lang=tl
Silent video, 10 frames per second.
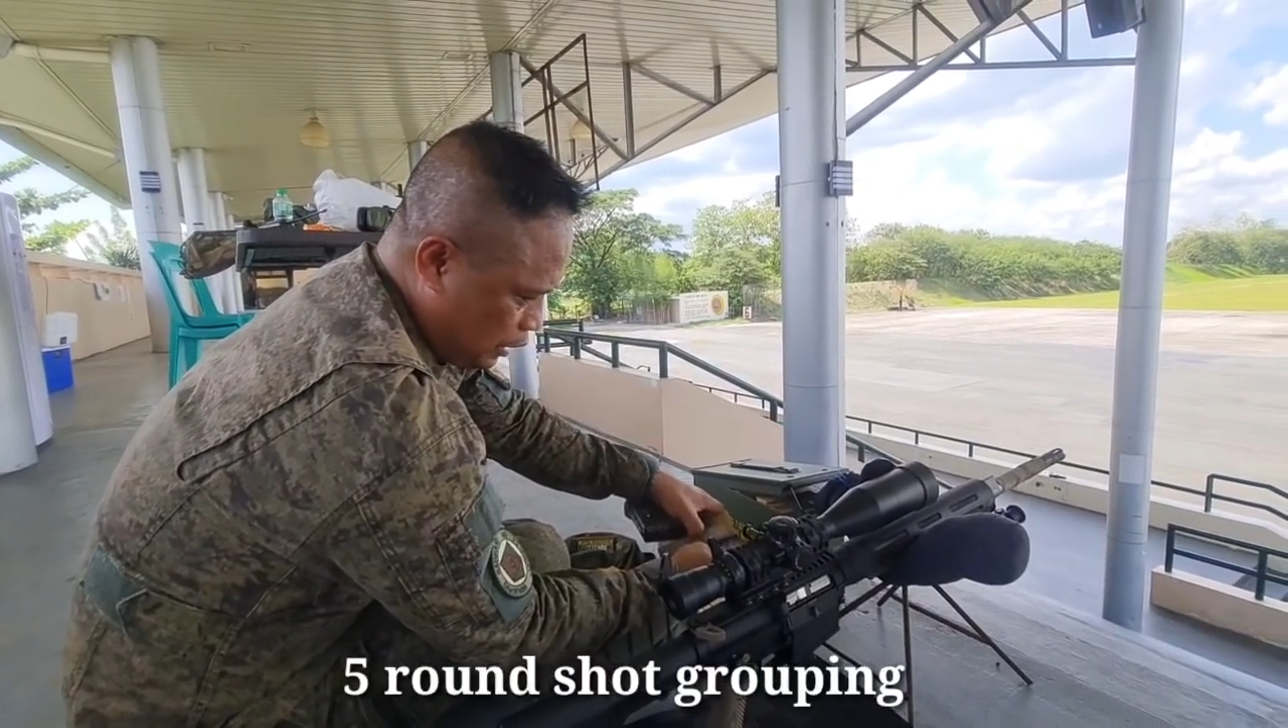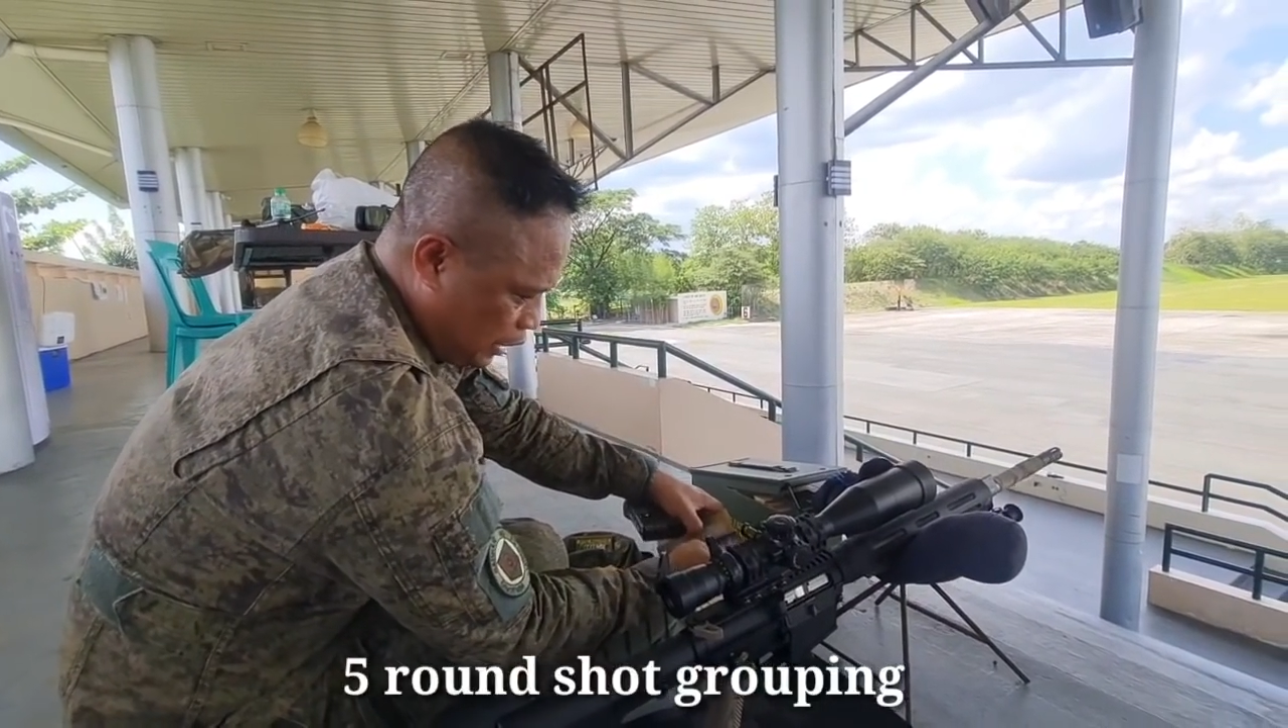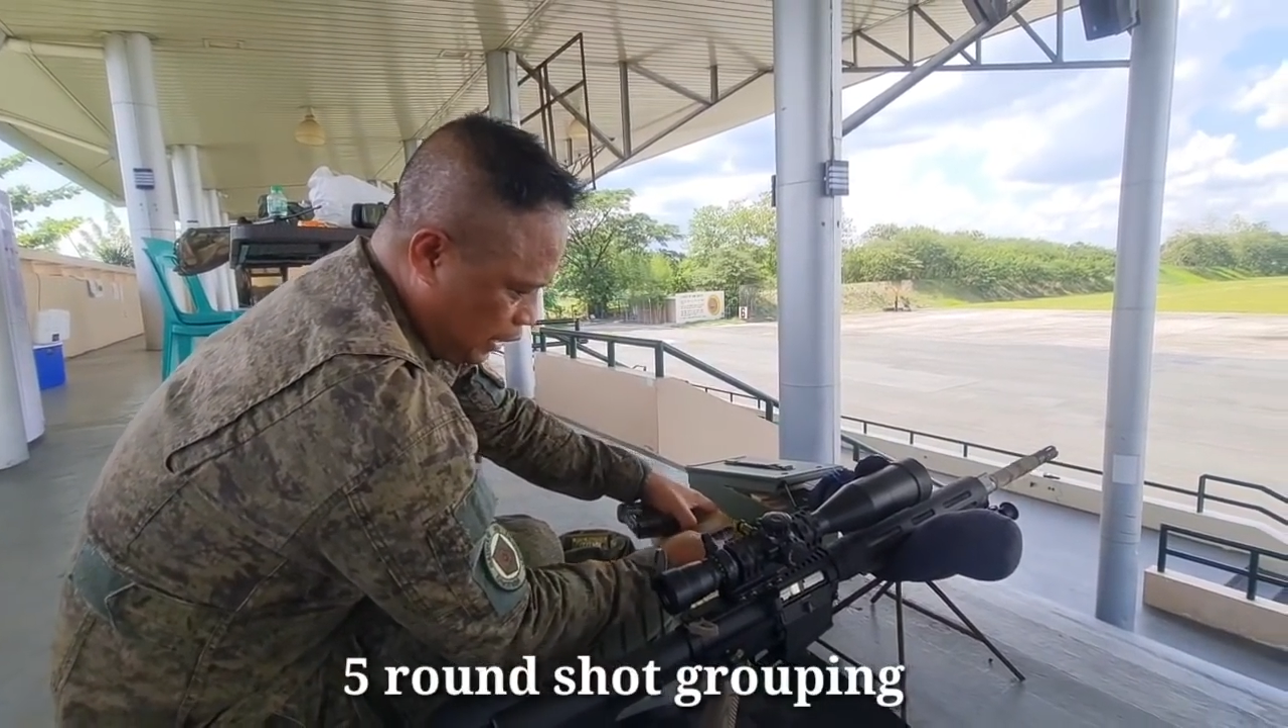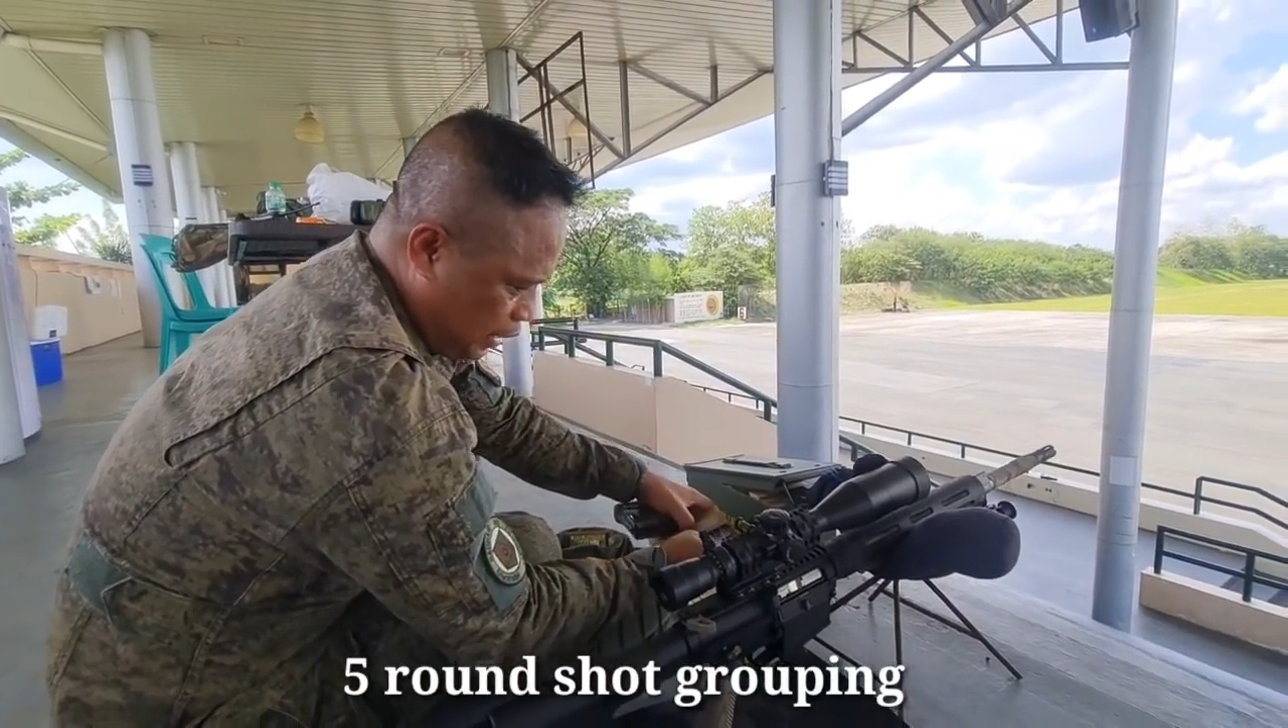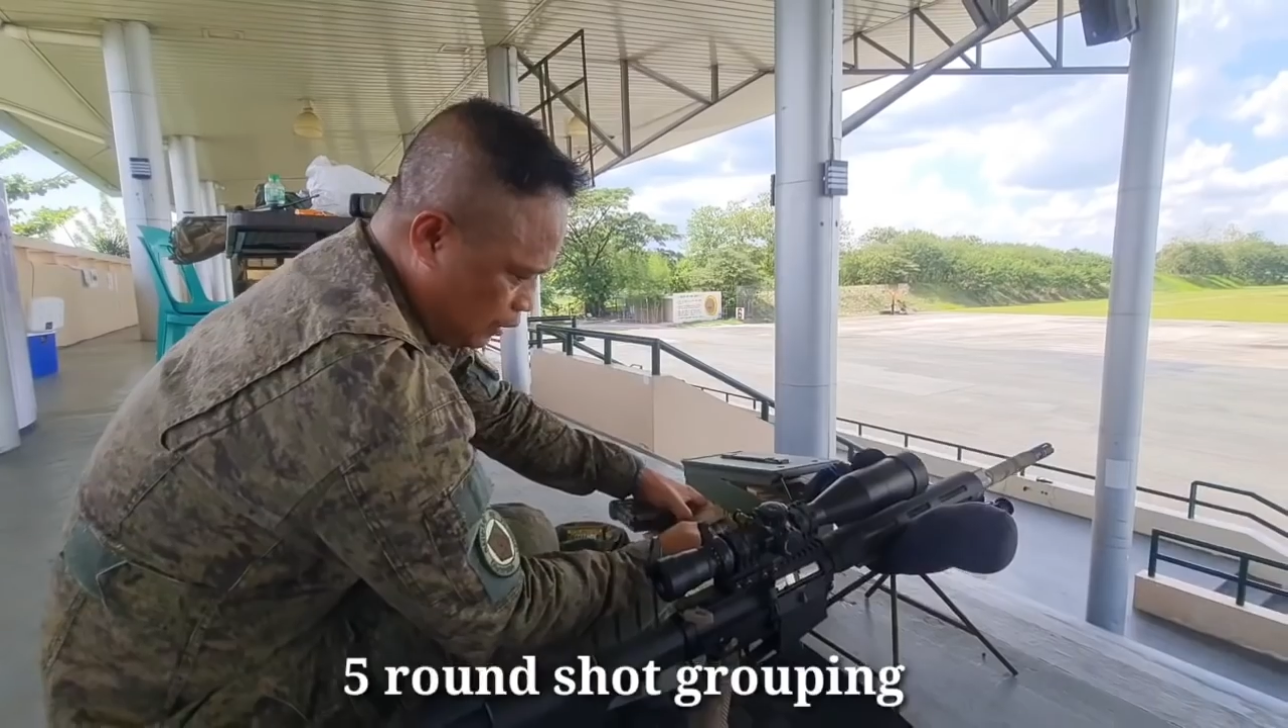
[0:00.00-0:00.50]

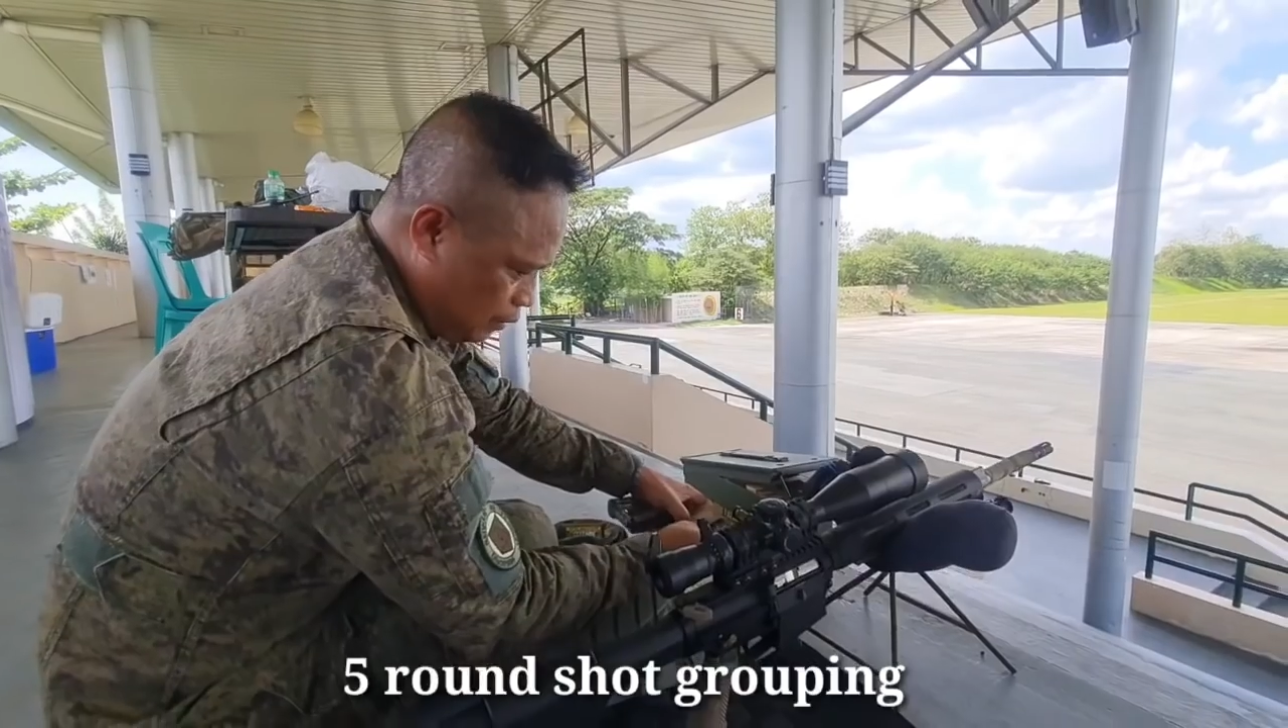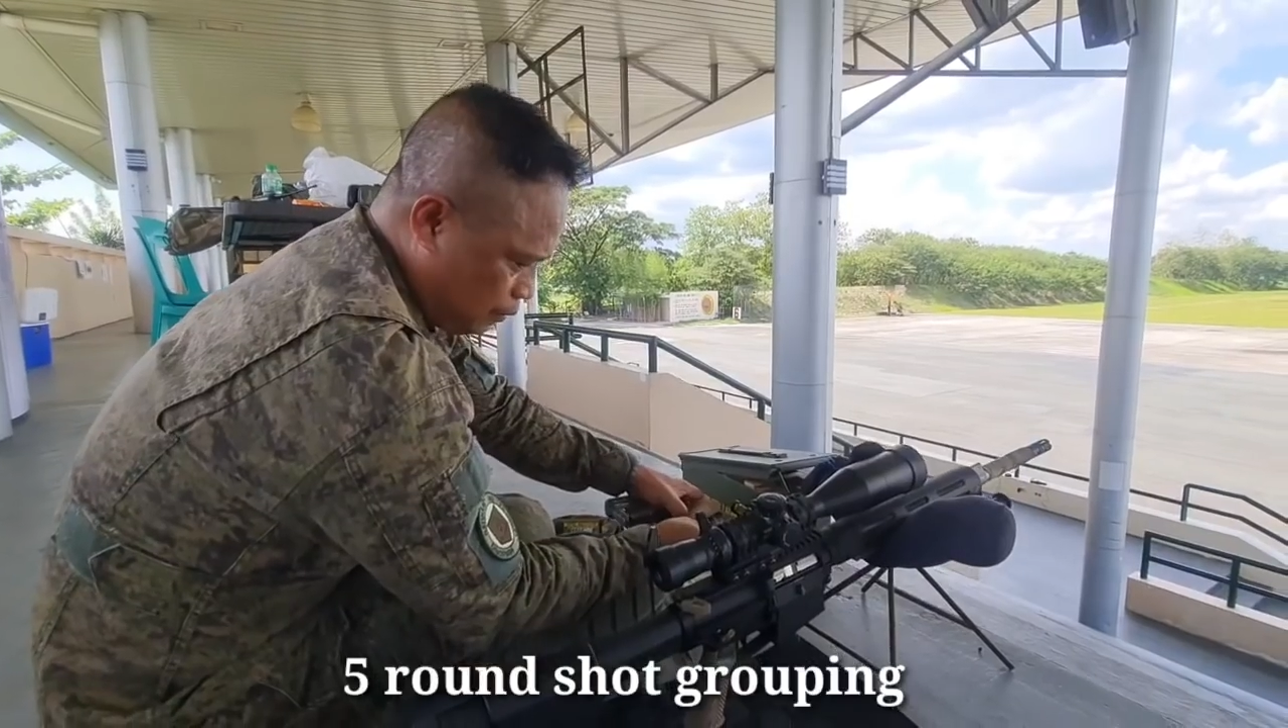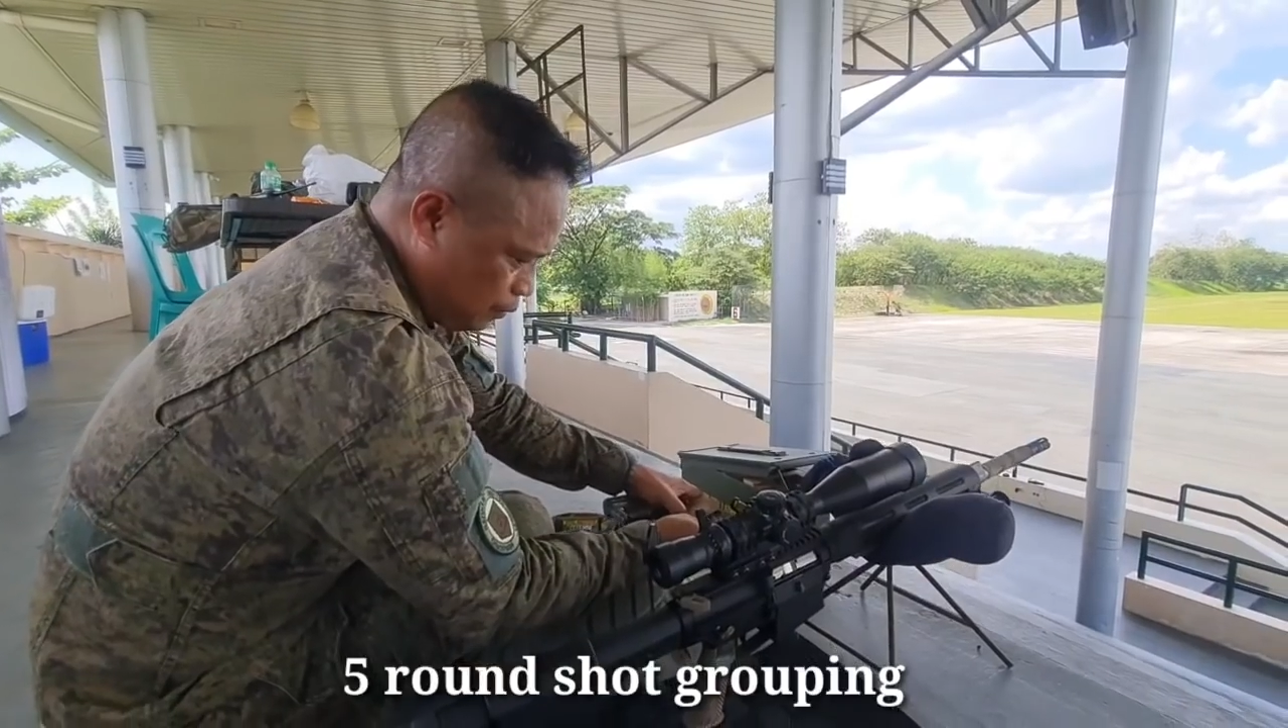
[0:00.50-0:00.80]
Then,